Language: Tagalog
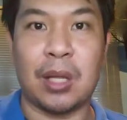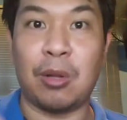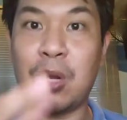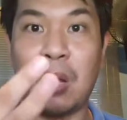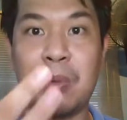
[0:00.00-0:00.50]

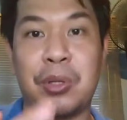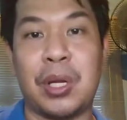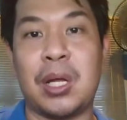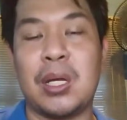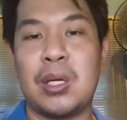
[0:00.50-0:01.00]
Tatlo na kami doon
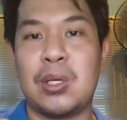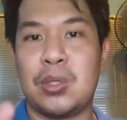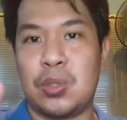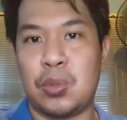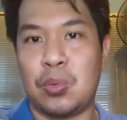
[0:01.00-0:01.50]
na. Ah.
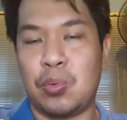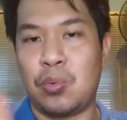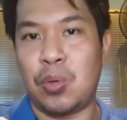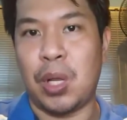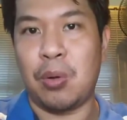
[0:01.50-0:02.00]

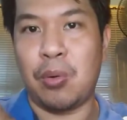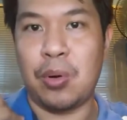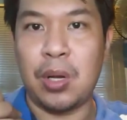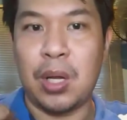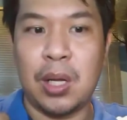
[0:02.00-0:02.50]
So, they
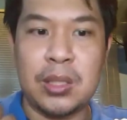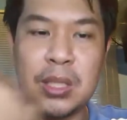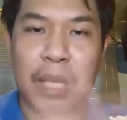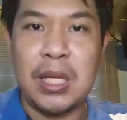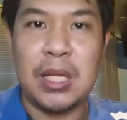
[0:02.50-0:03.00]
order, uh,
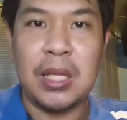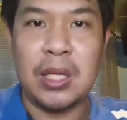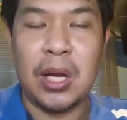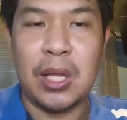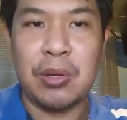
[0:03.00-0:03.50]
si Titi,
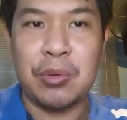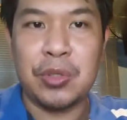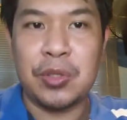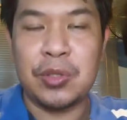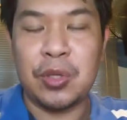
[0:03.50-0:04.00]
nitry niya yung
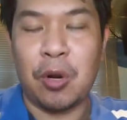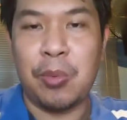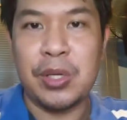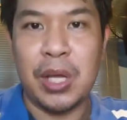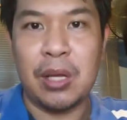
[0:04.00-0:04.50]

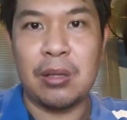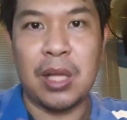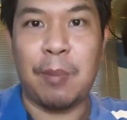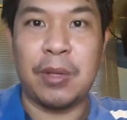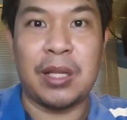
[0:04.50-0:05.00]
strawberry shake.
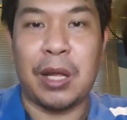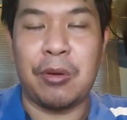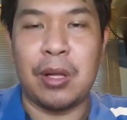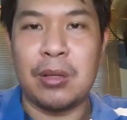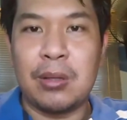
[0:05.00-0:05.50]
Dapat nitry
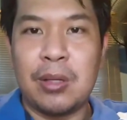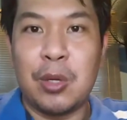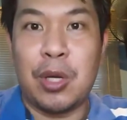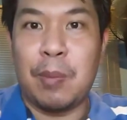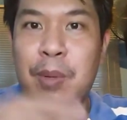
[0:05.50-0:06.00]
ko rin.
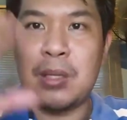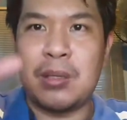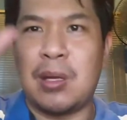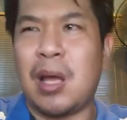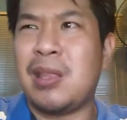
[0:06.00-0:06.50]
Hindi ko
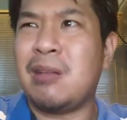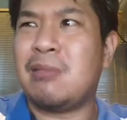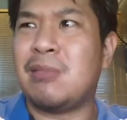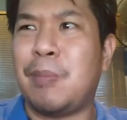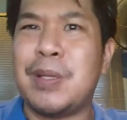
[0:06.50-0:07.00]
napan, I
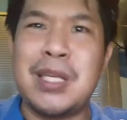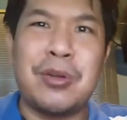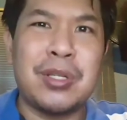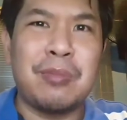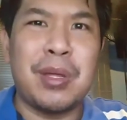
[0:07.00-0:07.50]
think, napansin
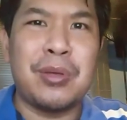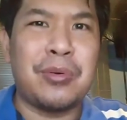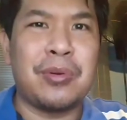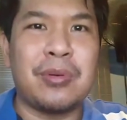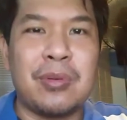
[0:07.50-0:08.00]
ko sa
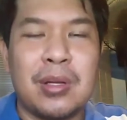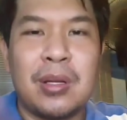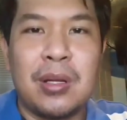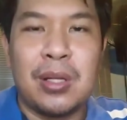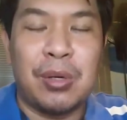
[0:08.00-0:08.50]
menu or
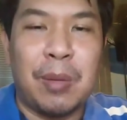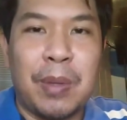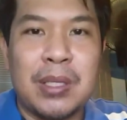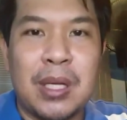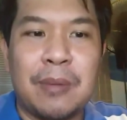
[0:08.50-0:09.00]
hindi ko
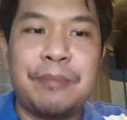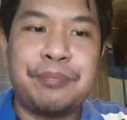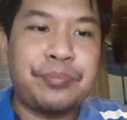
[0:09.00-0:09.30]
napansin.